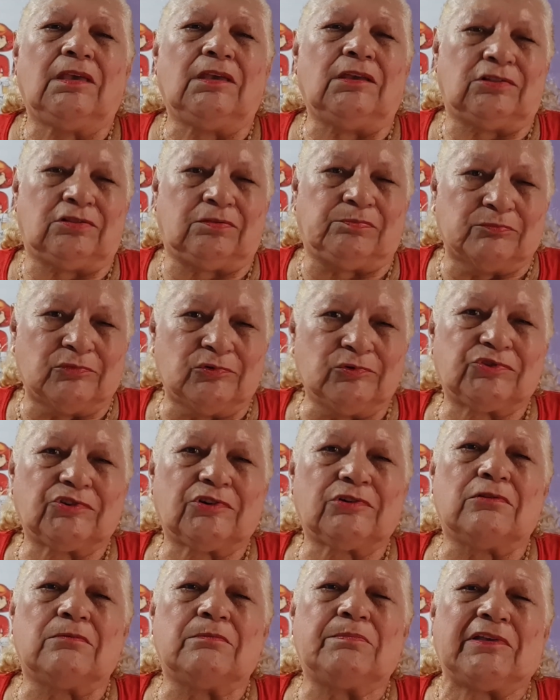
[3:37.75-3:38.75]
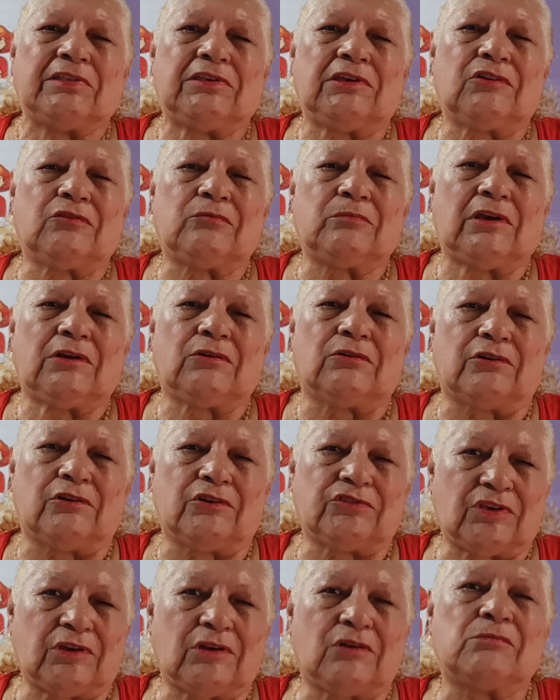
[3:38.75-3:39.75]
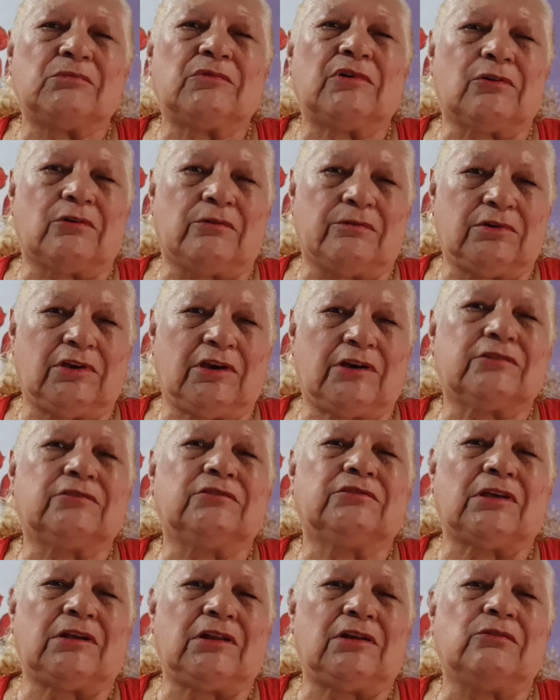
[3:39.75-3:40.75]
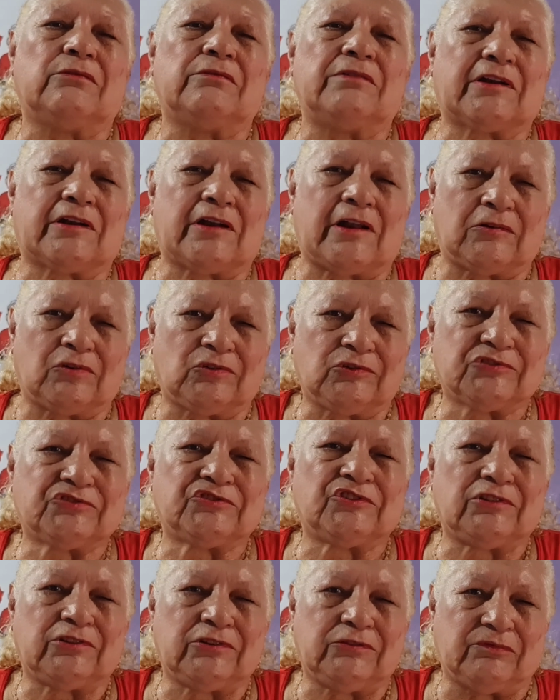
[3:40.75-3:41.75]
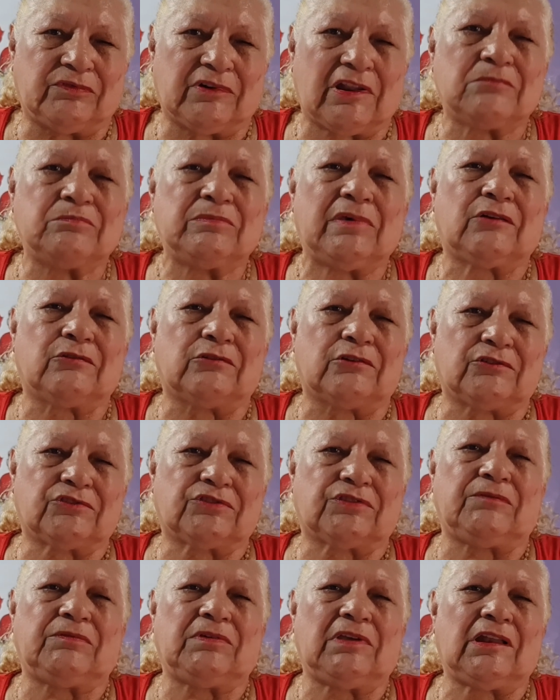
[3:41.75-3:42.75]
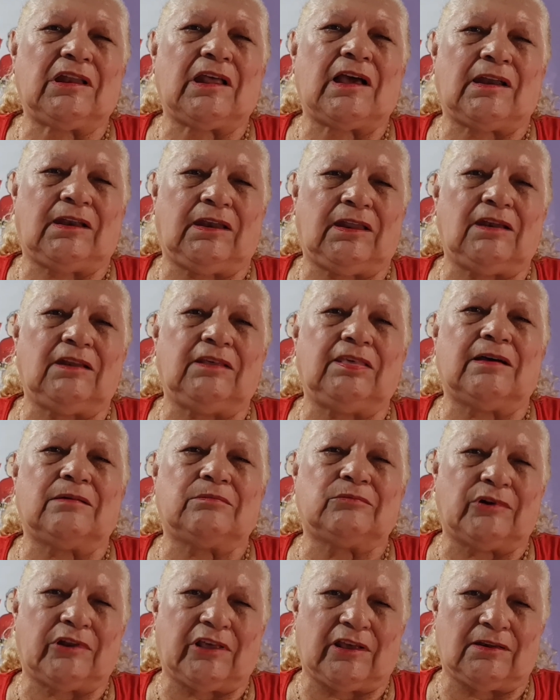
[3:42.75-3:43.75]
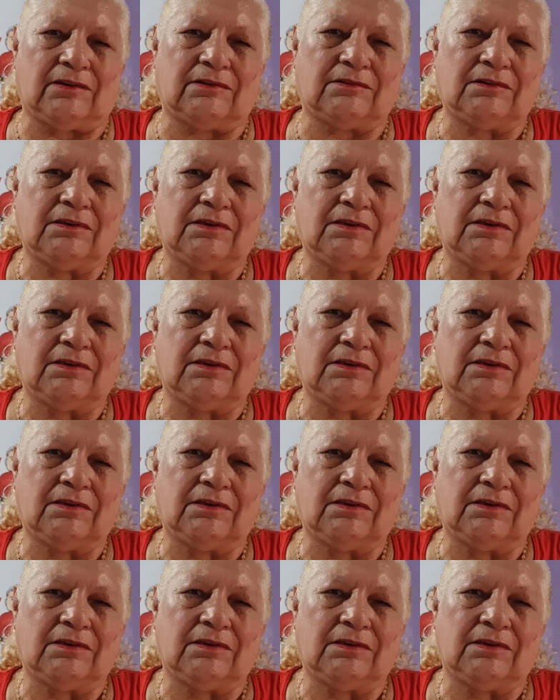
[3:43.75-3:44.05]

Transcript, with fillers: y muchos compañeros me conocen, como el gobierno, también el gobernador Chilinfrán me conoce bien, Anélida Morel.